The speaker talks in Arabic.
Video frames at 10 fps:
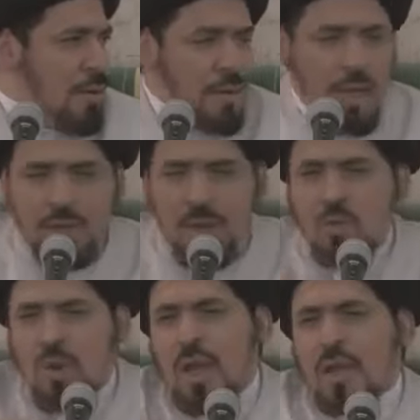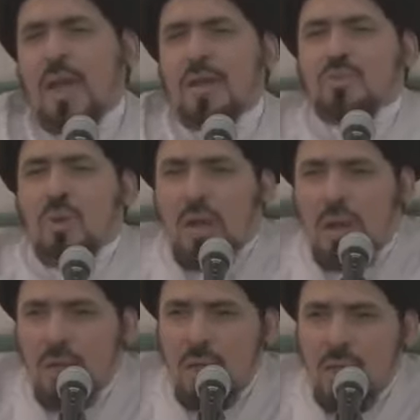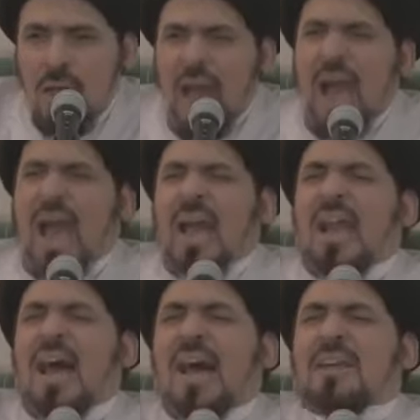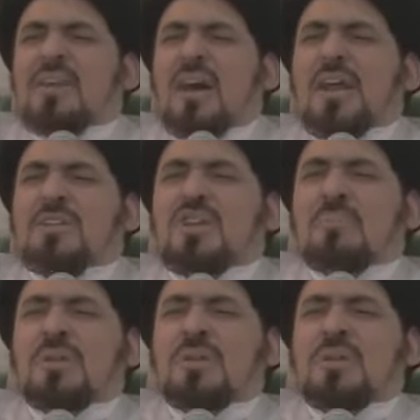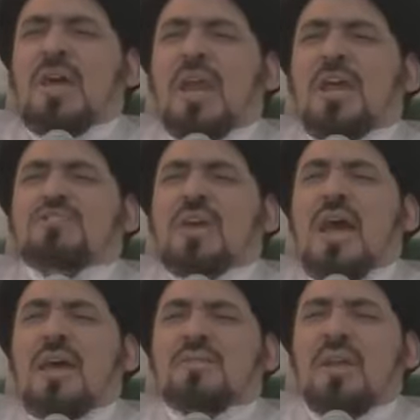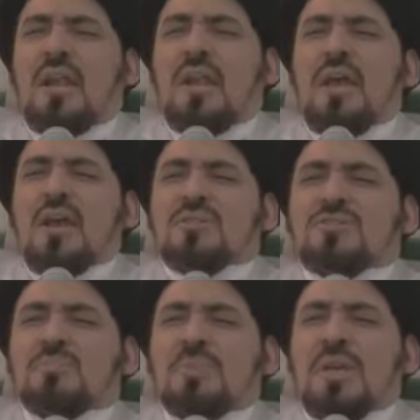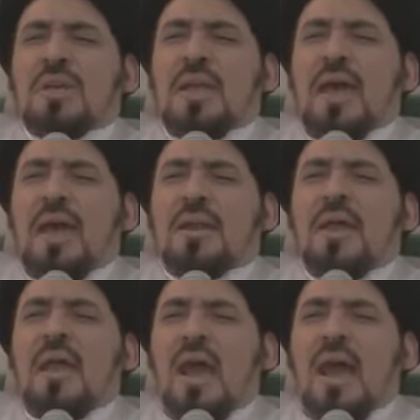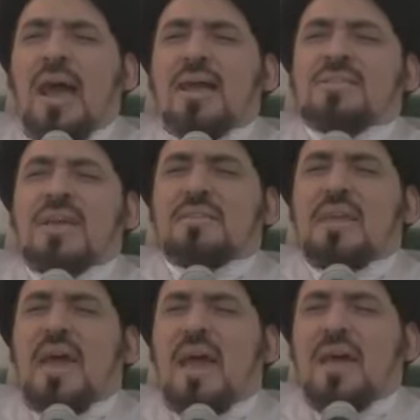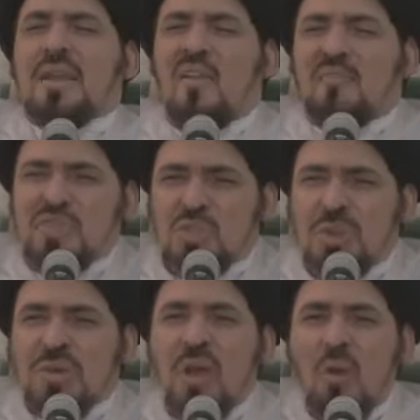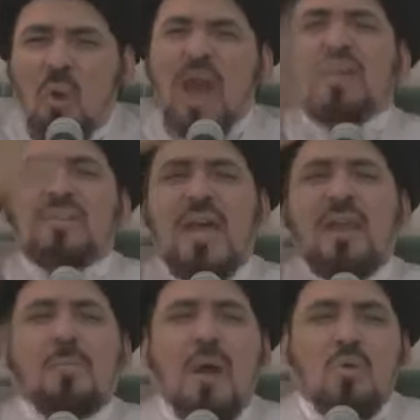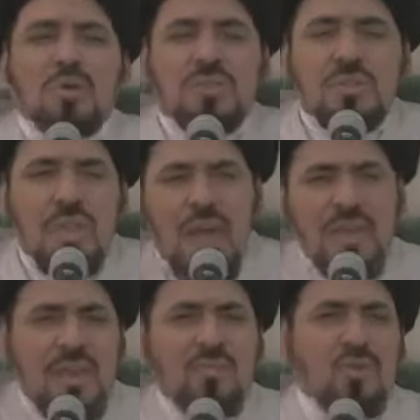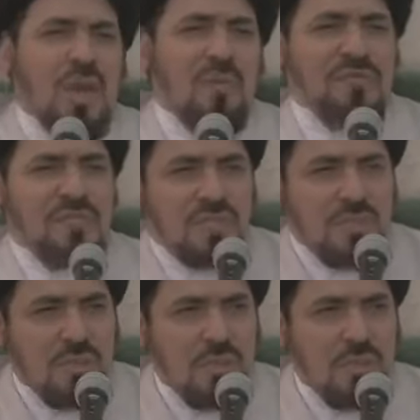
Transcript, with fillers: كانه حياتها اعلى درجه من درجات الاطمئنان حازتها نفس وقت الموت ايه نفس